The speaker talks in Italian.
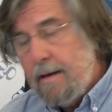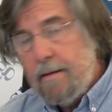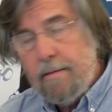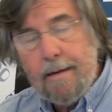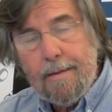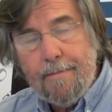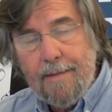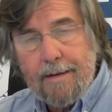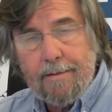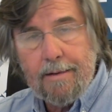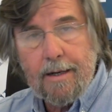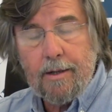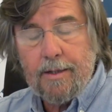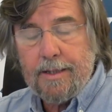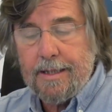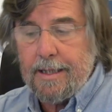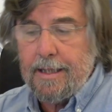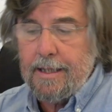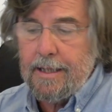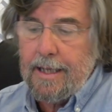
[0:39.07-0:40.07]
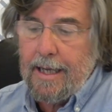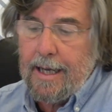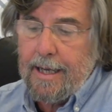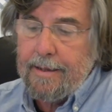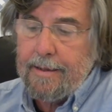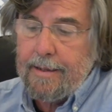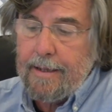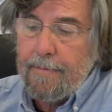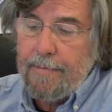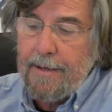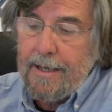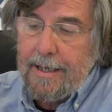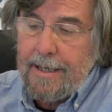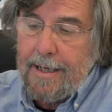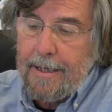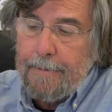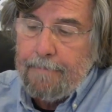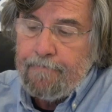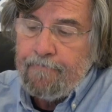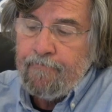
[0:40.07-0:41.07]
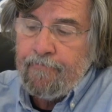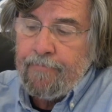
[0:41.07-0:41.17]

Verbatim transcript: Non è mica una cosa da niente perché